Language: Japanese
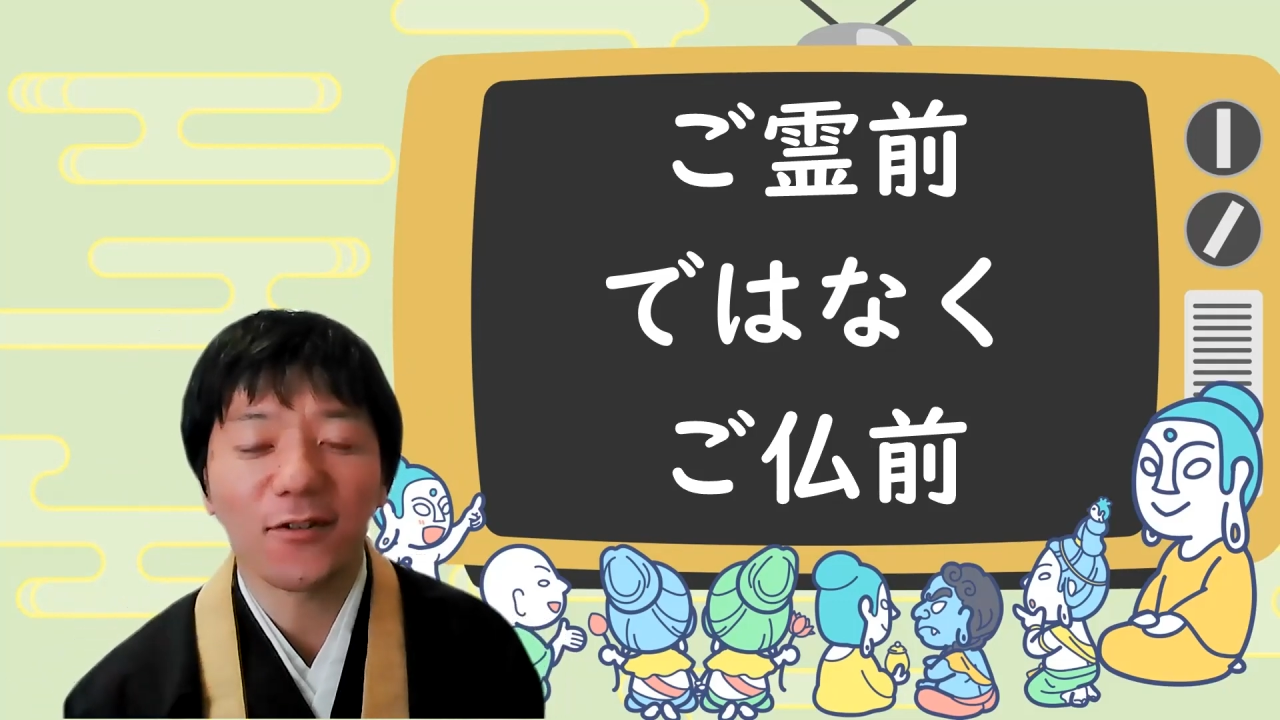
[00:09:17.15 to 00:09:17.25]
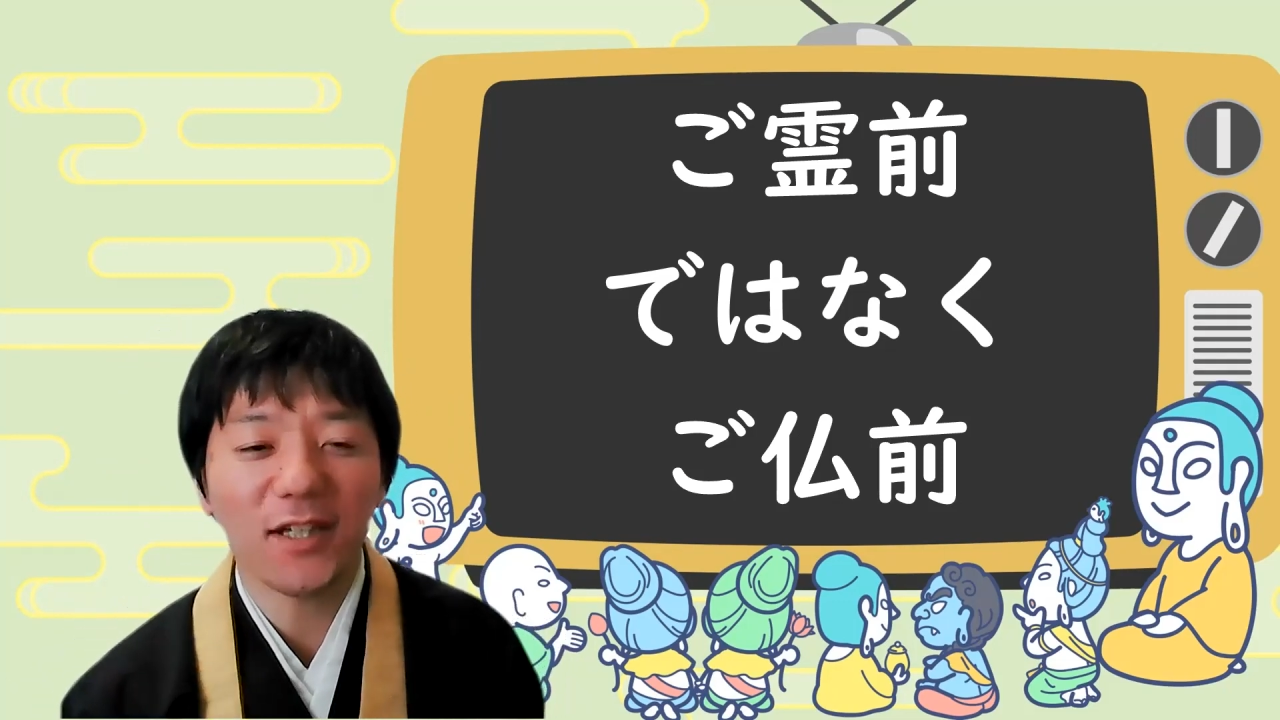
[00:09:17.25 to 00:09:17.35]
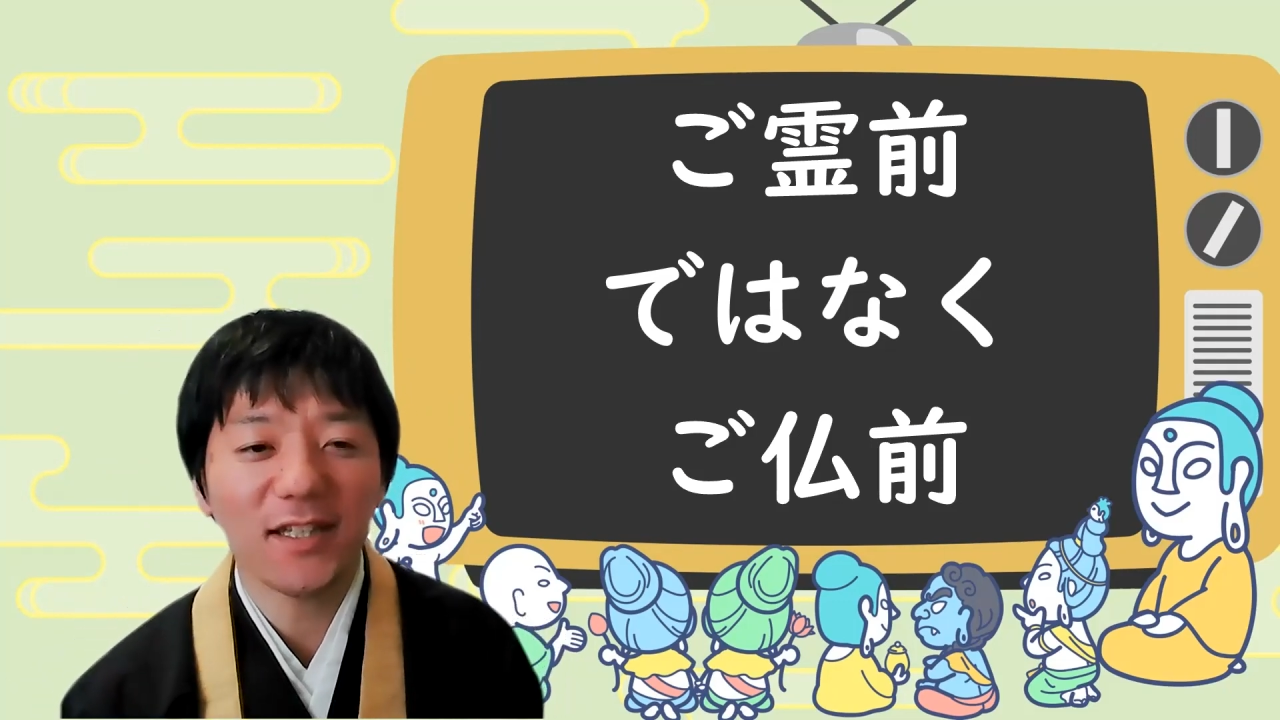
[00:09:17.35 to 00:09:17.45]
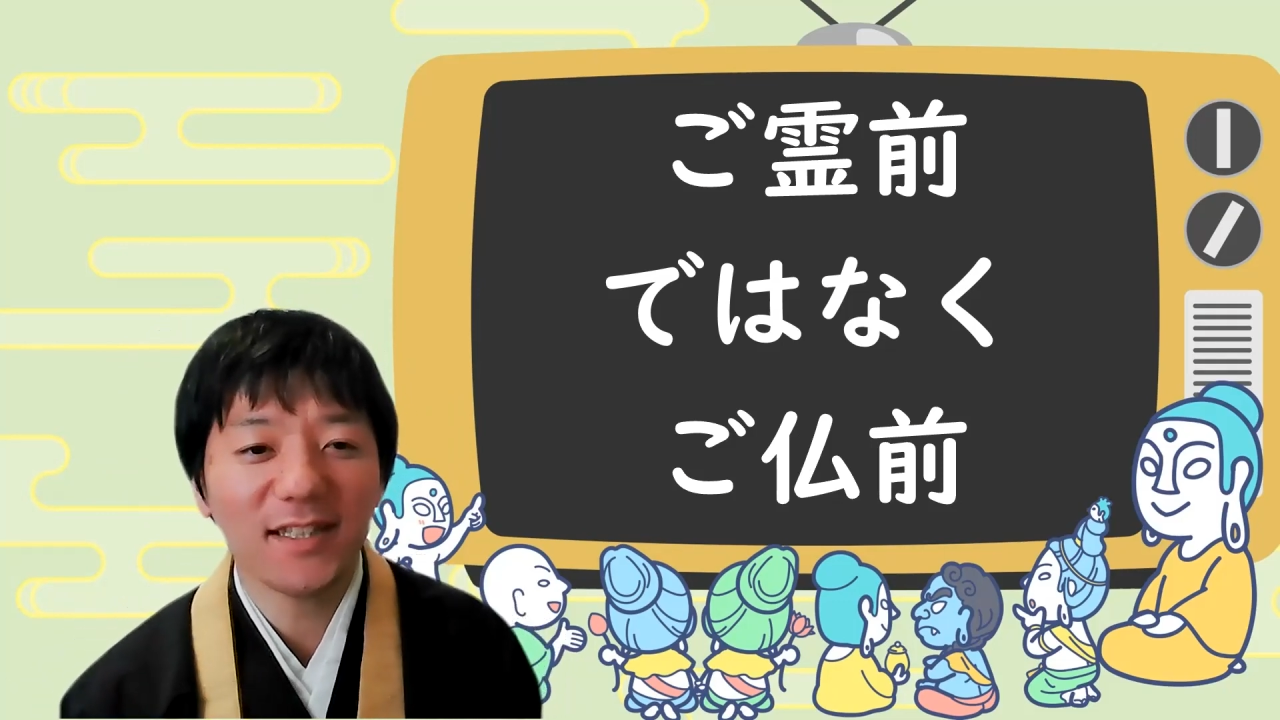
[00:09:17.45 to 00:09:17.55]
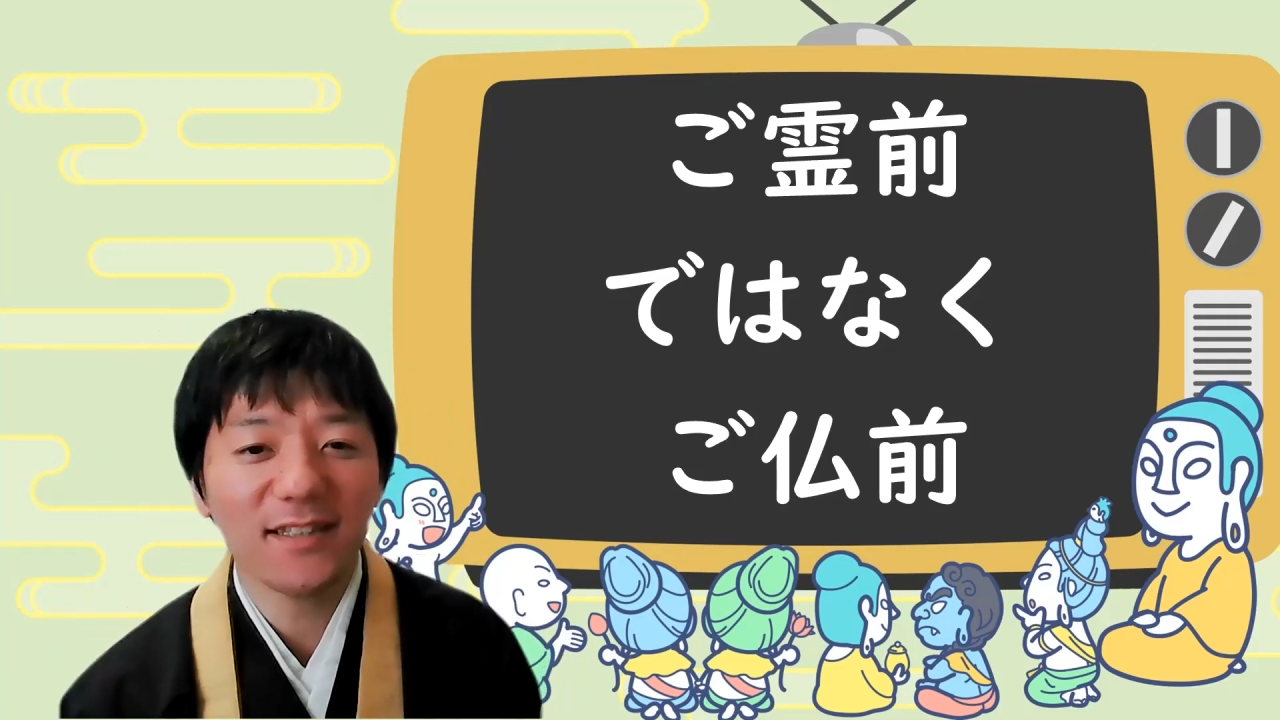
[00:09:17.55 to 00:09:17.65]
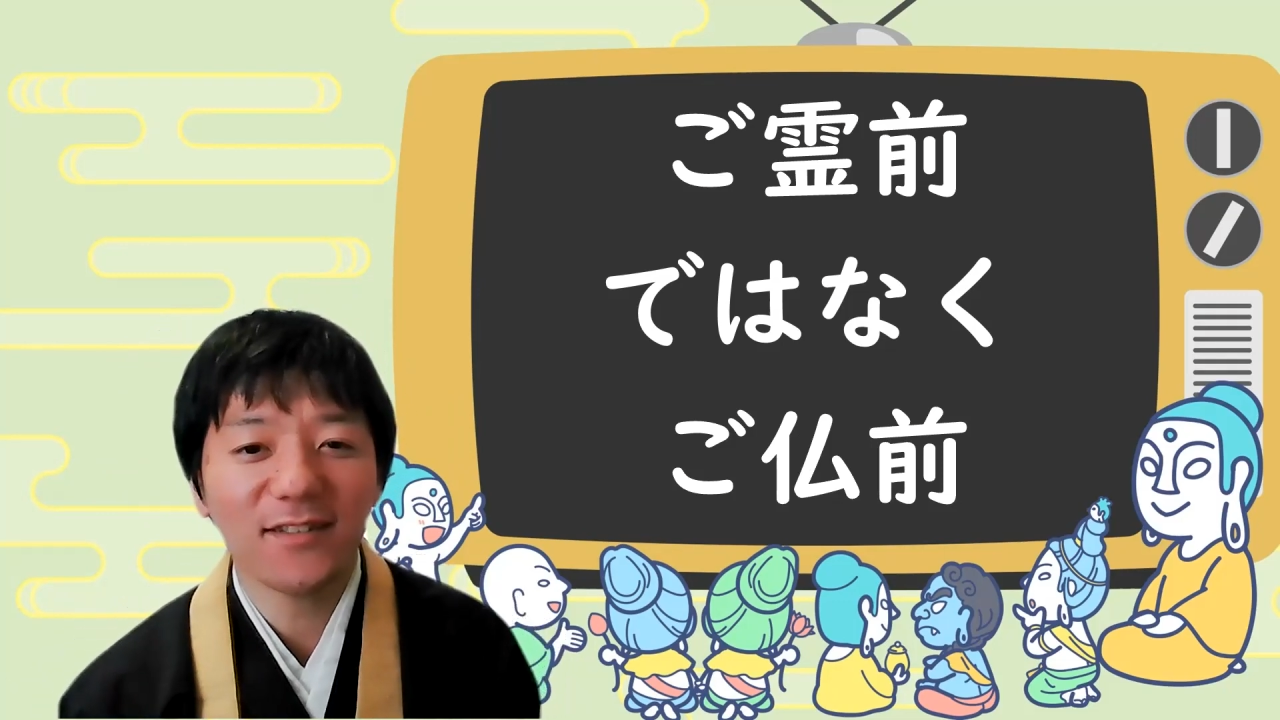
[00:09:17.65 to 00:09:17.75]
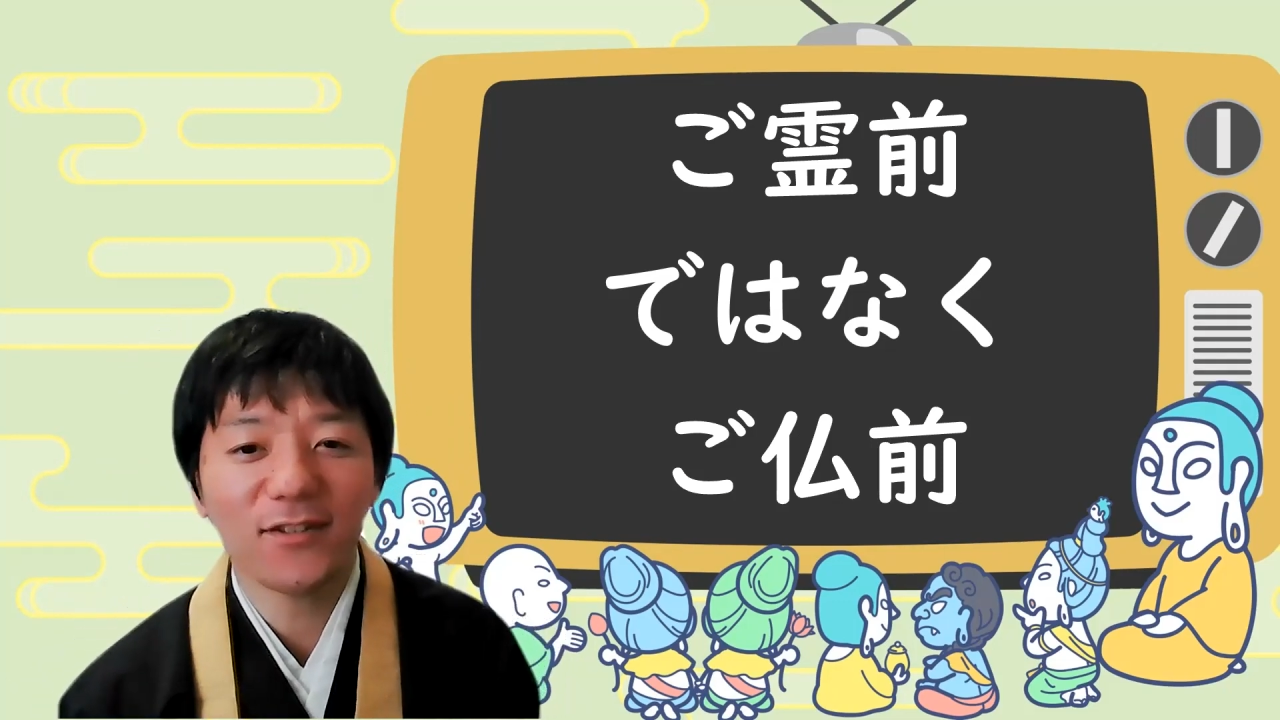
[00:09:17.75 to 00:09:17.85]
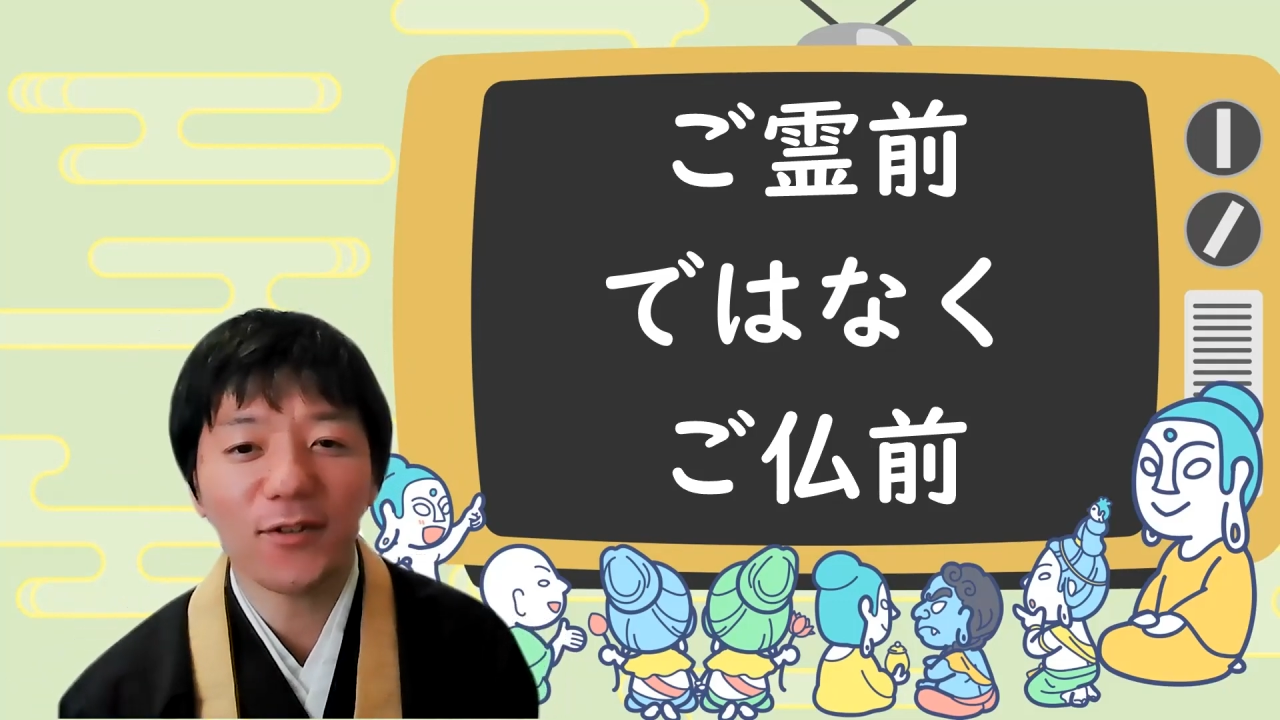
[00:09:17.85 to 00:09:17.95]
ご霊前